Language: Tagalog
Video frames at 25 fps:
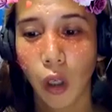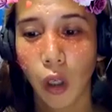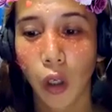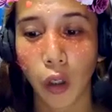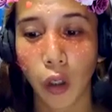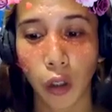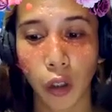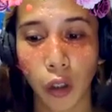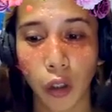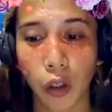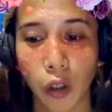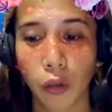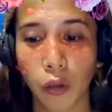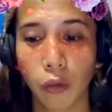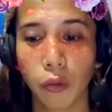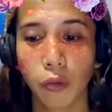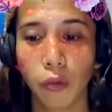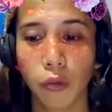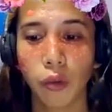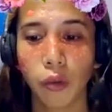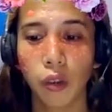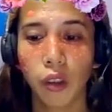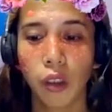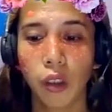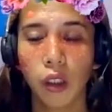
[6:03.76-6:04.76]
audio.
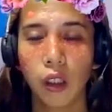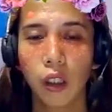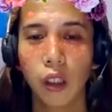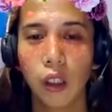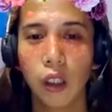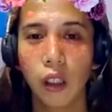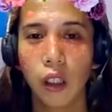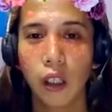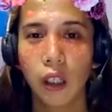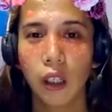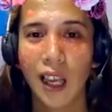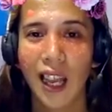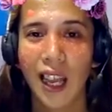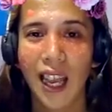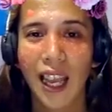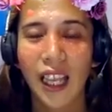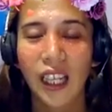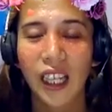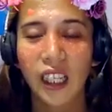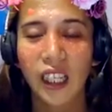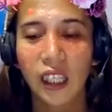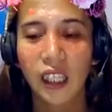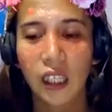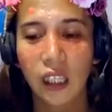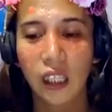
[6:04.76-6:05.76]

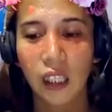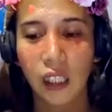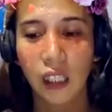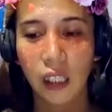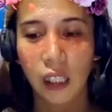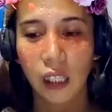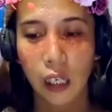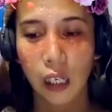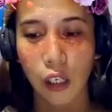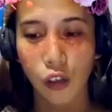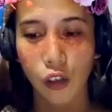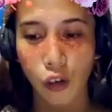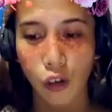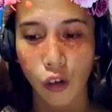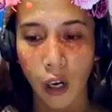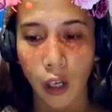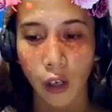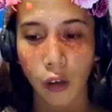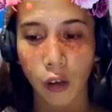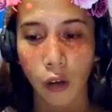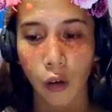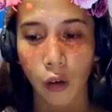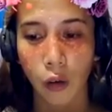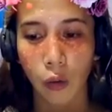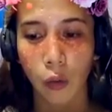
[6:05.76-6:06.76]
And tinatry
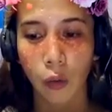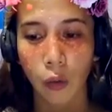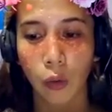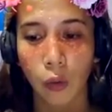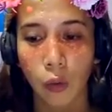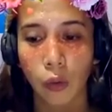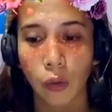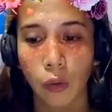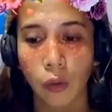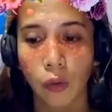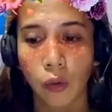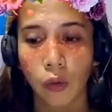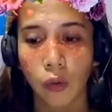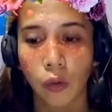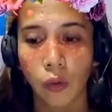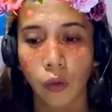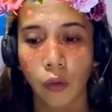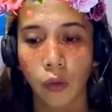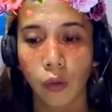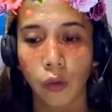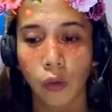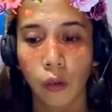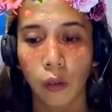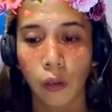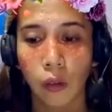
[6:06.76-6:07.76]
ko kung
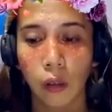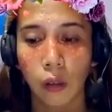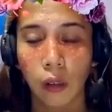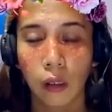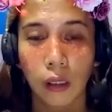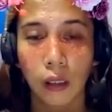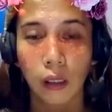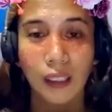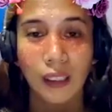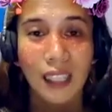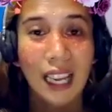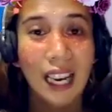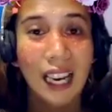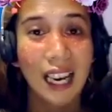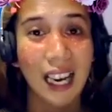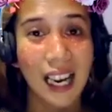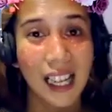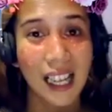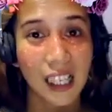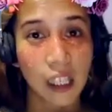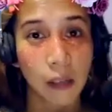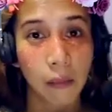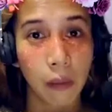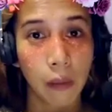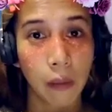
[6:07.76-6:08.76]

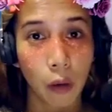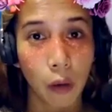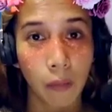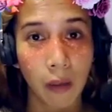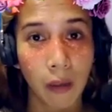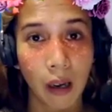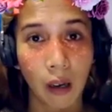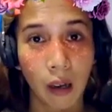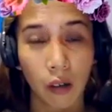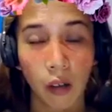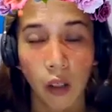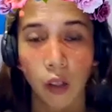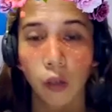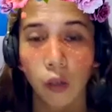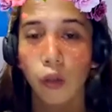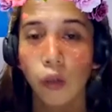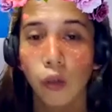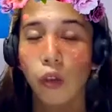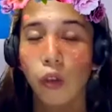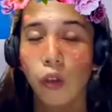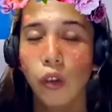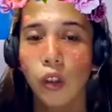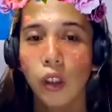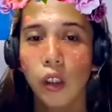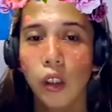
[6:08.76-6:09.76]
nalalasan ba yung background.
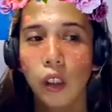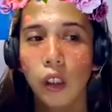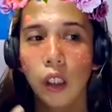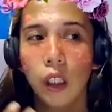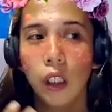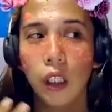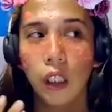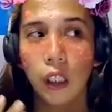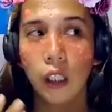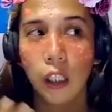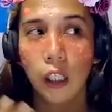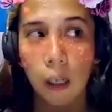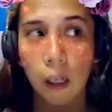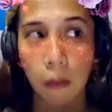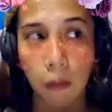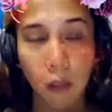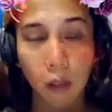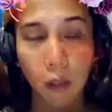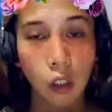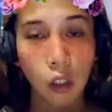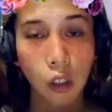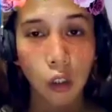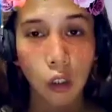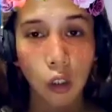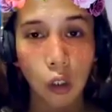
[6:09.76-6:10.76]
Hindi naman
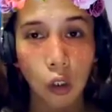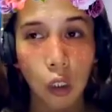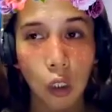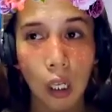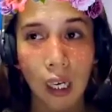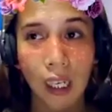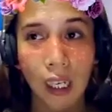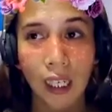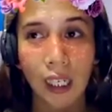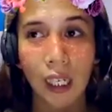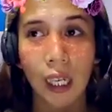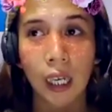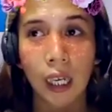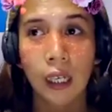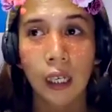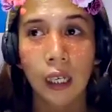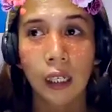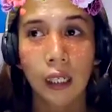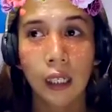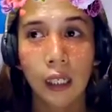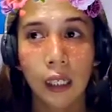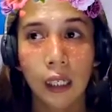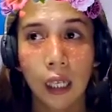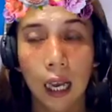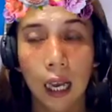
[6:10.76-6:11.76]
siya totally na
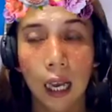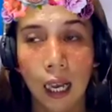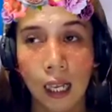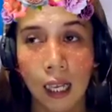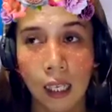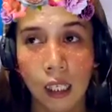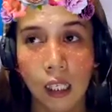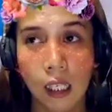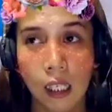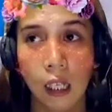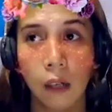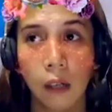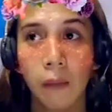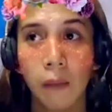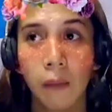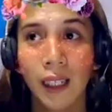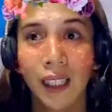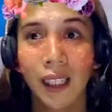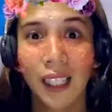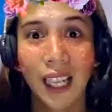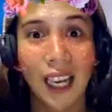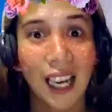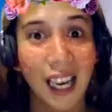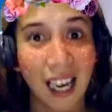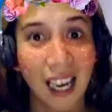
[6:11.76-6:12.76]
nakakancel but
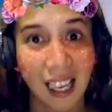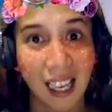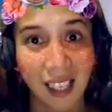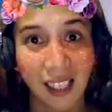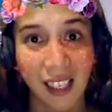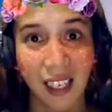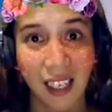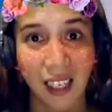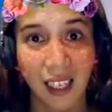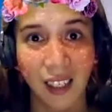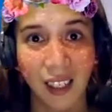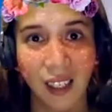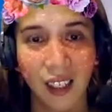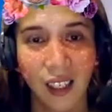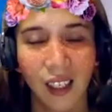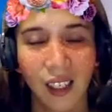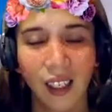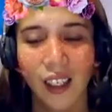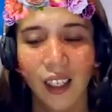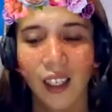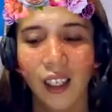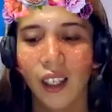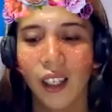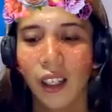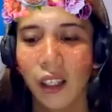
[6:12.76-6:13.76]
nalalasan.
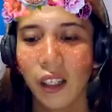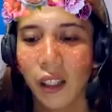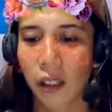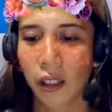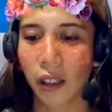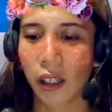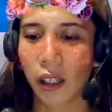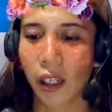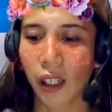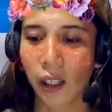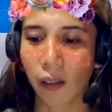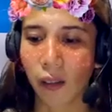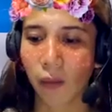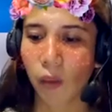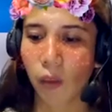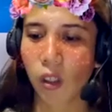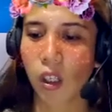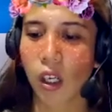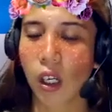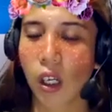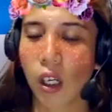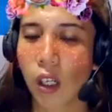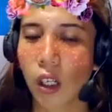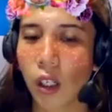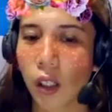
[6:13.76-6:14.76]
Alright,
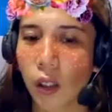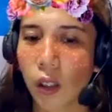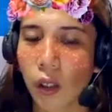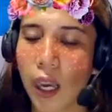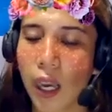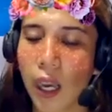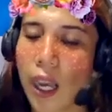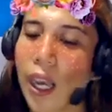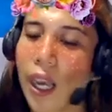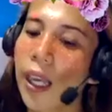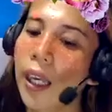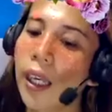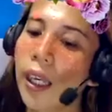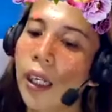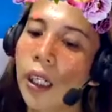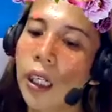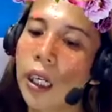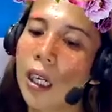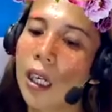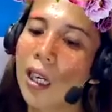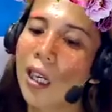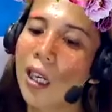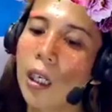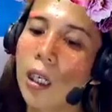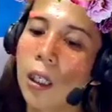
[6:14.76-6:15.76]
so and
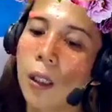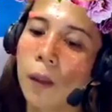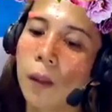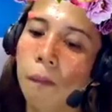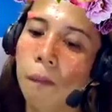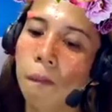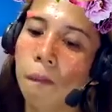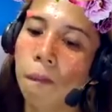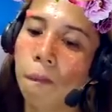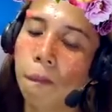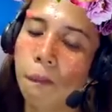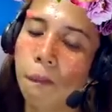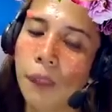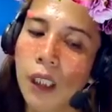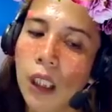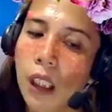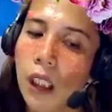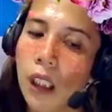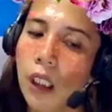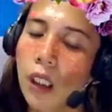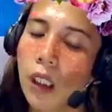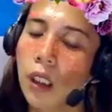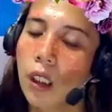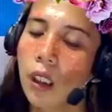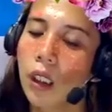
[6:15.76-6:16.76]
um,
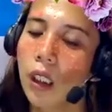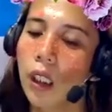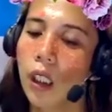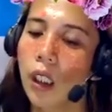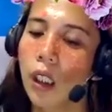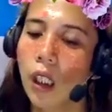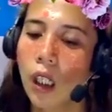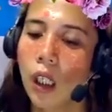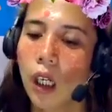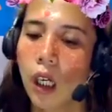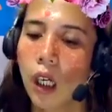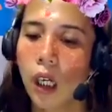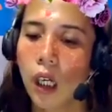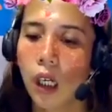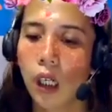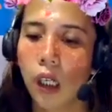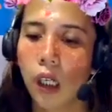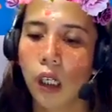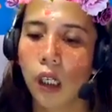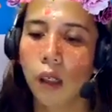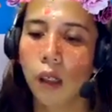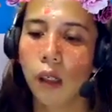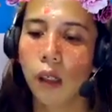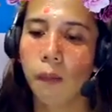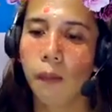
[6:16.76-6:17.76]

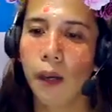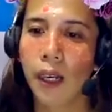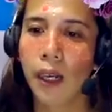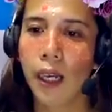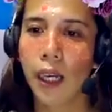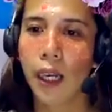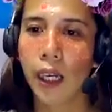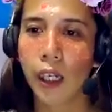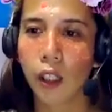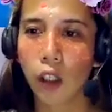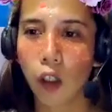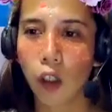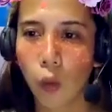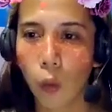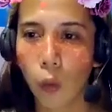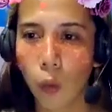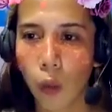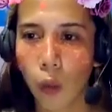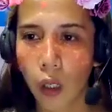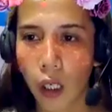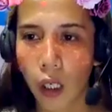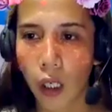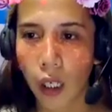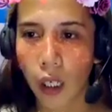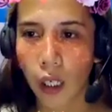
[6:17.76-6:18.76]
Um, another
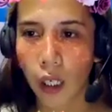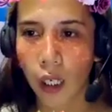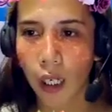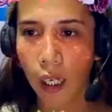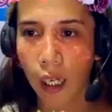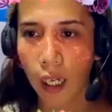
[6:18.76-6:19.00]
one